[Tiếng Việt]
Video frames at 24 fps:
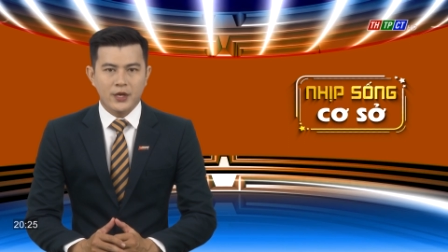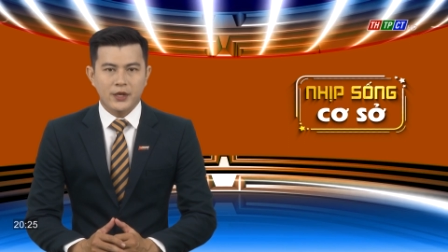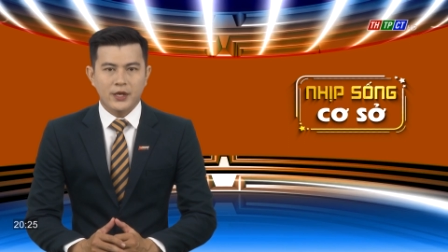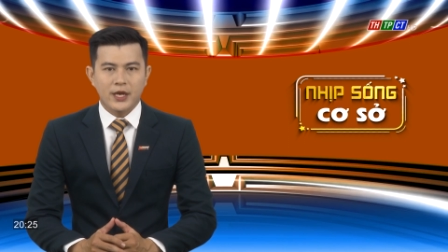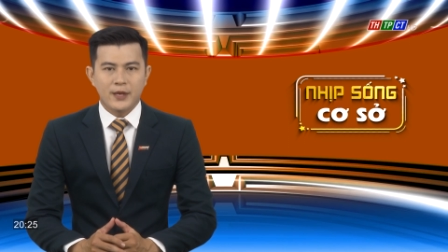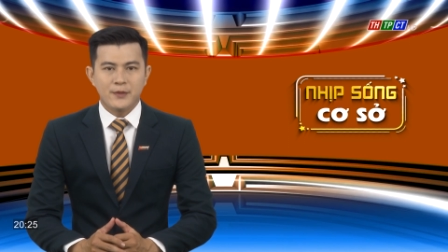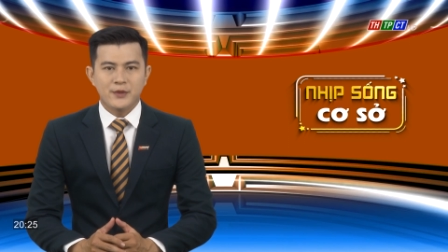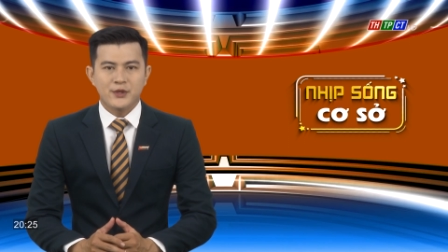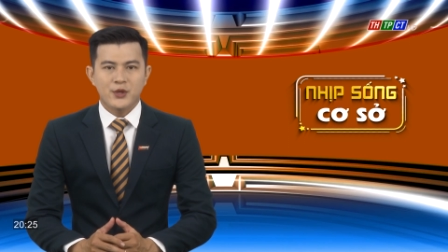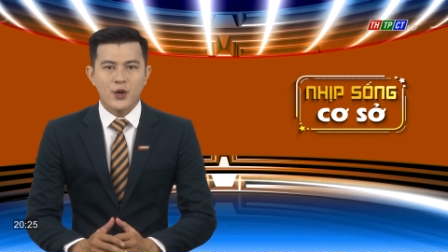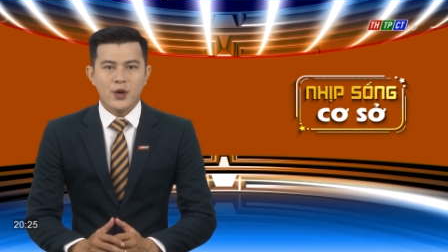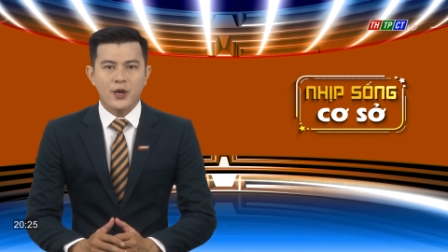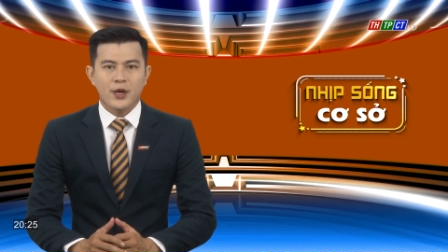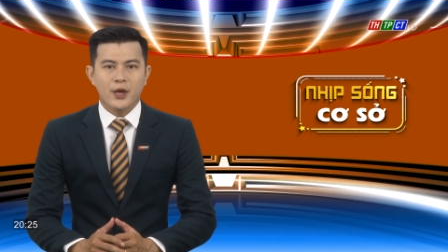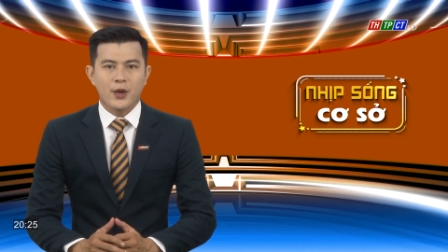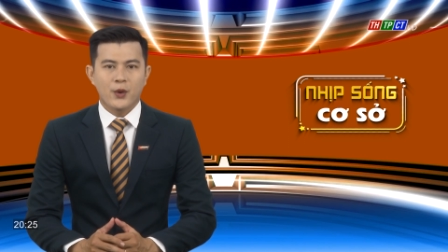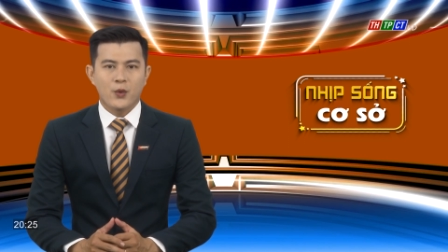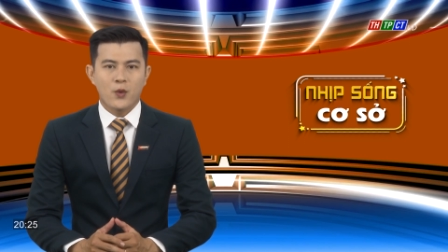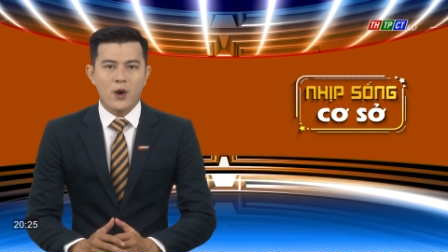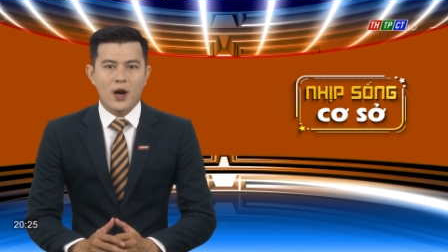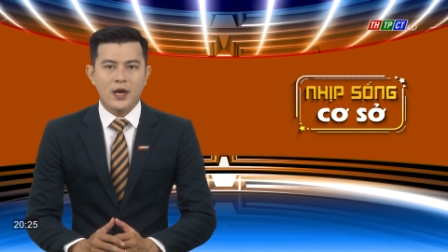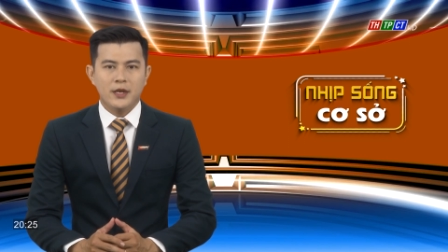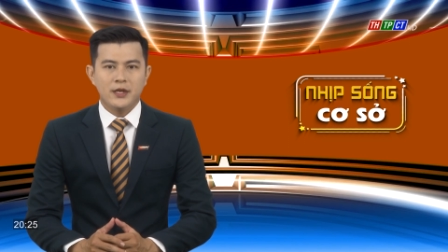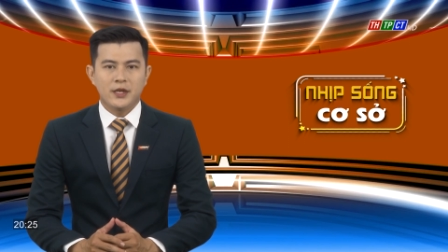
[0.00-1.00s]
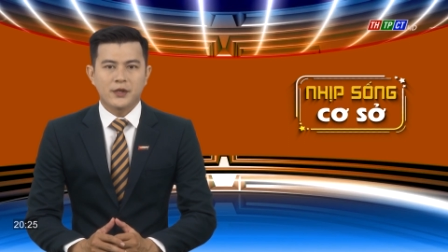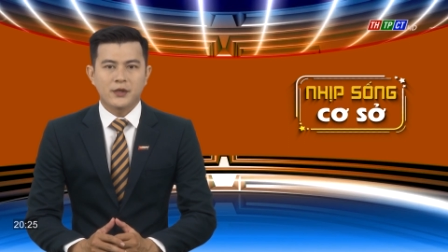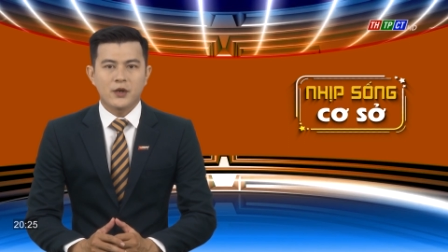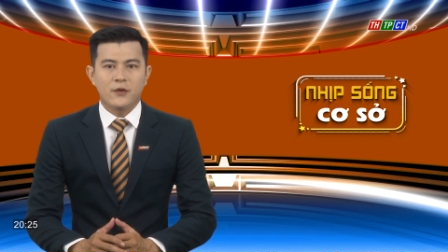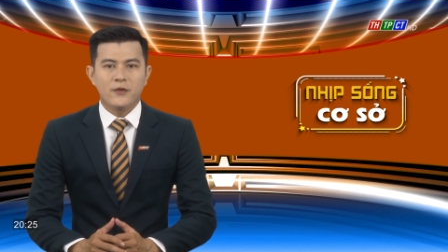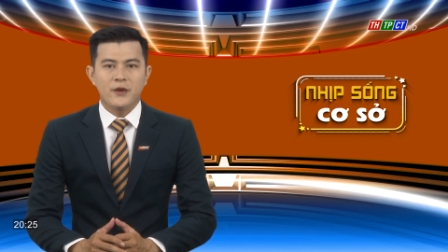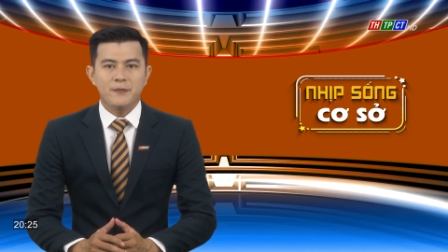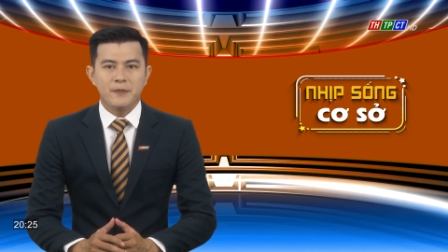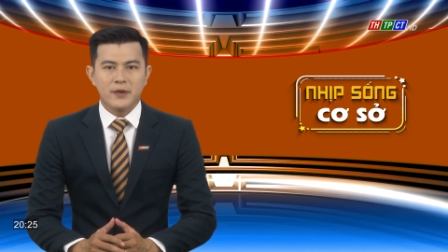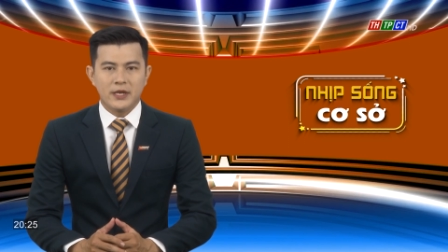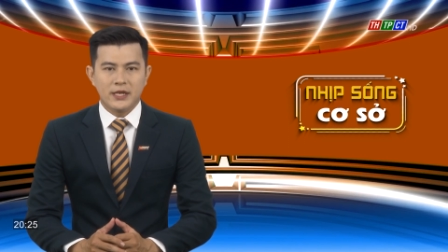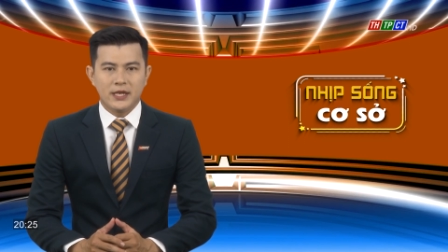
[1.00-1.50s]
kiểm soát hiệu quả dịch
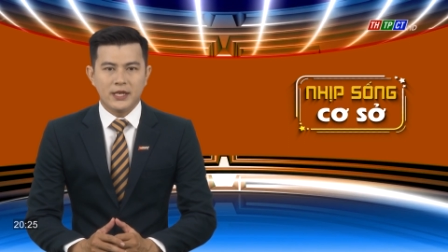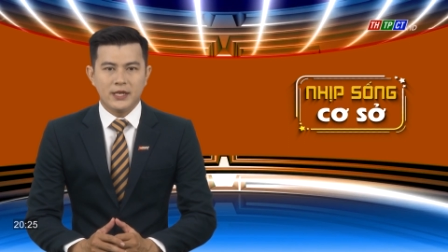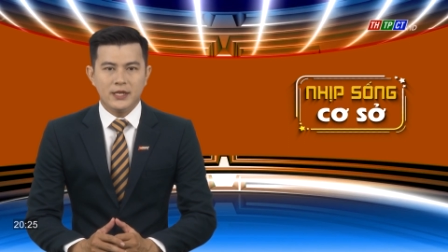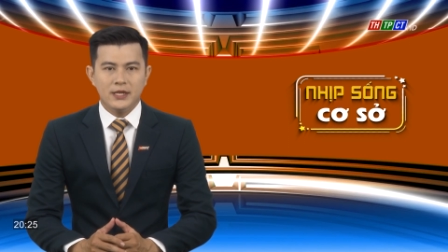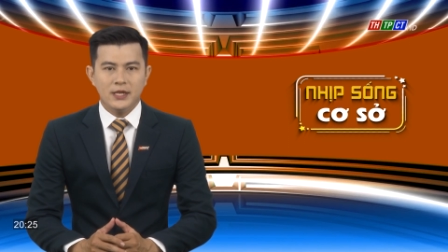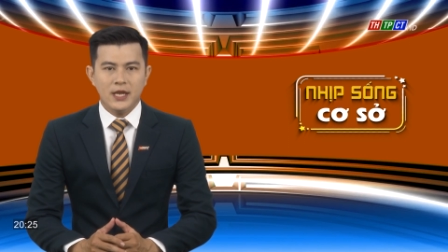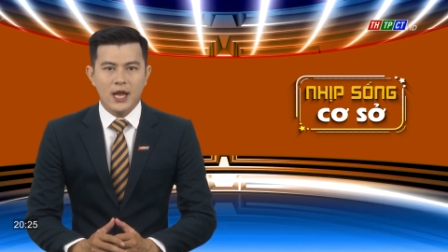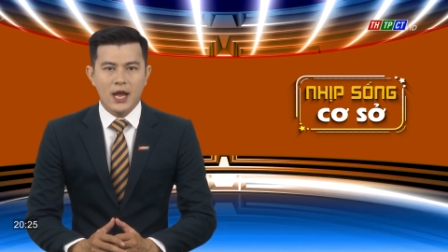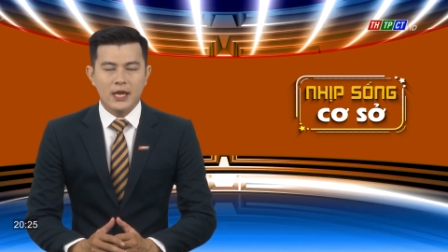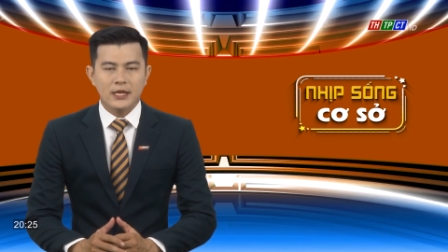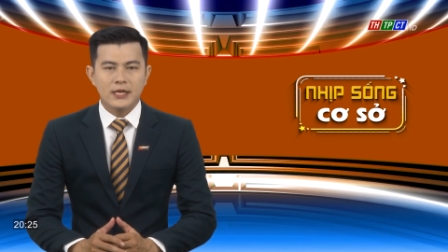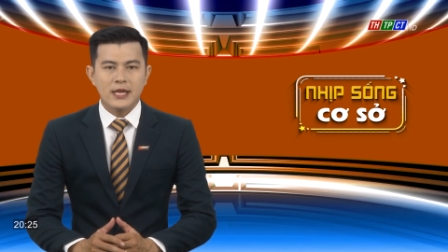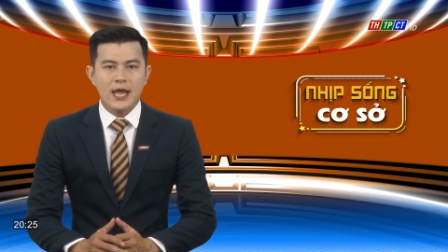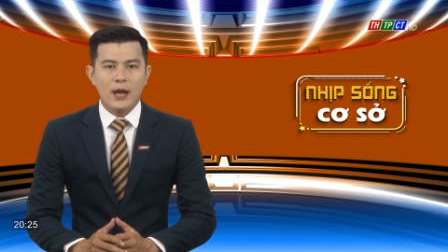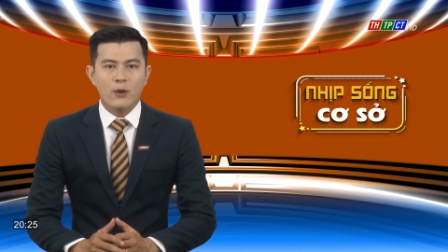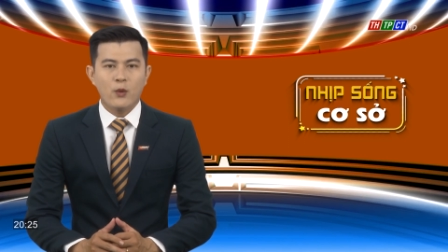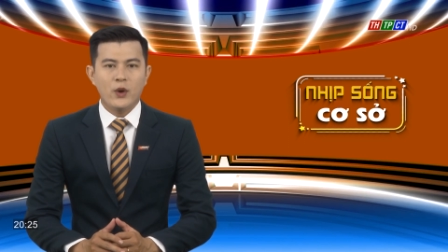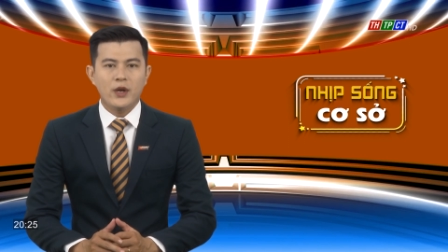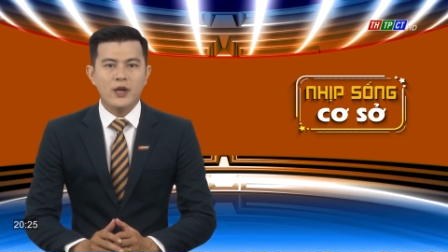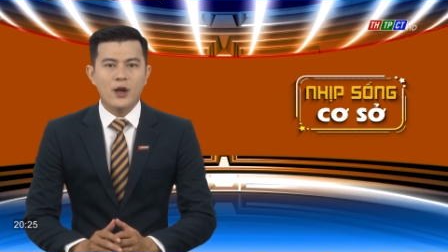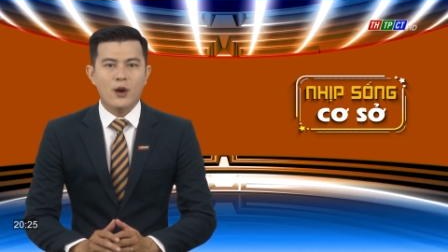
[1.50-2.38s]
COVID-19 và quy